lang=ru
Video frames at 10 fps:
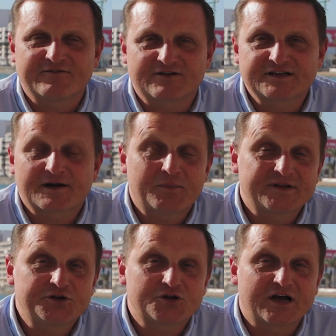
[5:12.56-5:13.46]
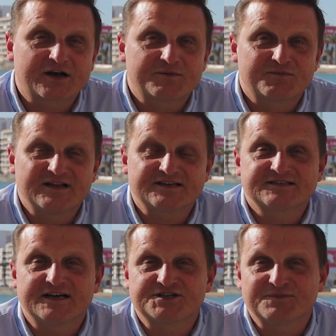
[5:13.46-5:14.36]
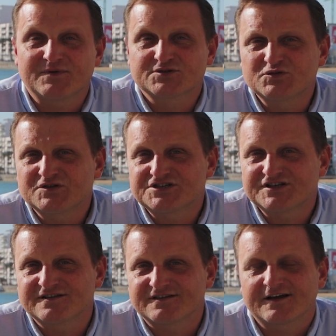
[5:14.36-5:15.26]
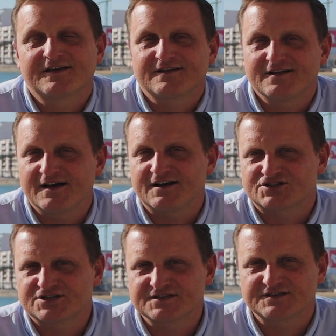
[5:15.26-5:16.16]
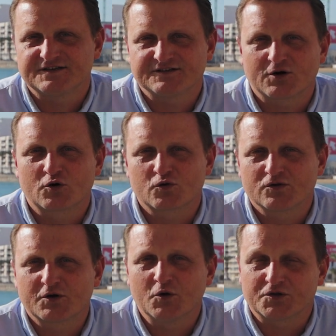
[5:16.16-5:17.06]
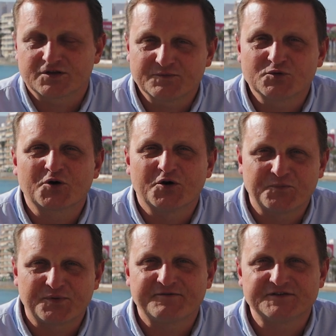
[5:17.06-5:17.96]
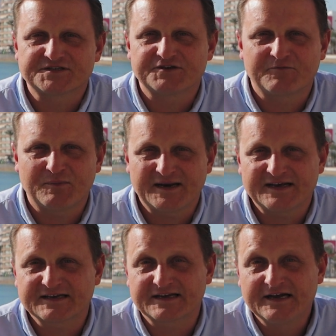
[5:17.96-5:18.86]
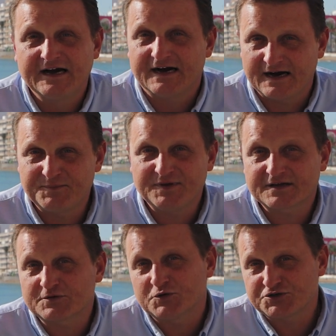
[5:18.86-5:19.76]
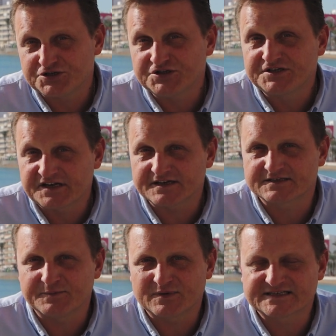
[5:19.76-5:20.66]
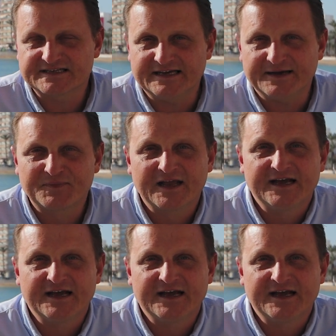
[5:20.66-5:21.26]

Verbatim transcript: Квартира подойдет как для сдачи посуточно, так и для жизни на круглый год. Немного привести в порядок, объект очень интересный по цене.